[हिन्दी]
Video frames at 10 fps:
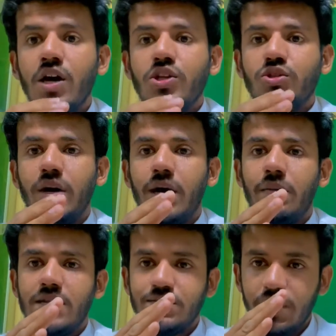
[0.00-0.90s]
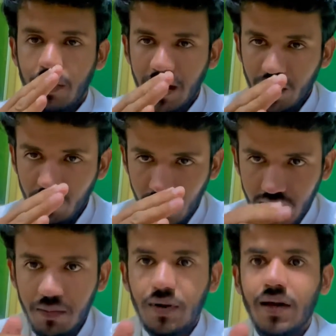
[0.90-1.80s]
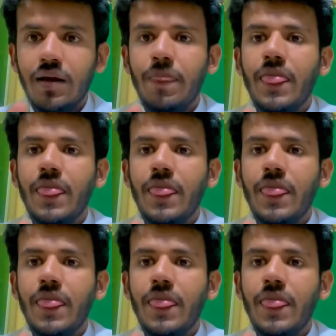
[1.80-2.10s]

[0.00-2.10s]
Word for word: जो है इस बीमारी को ख़त्म करे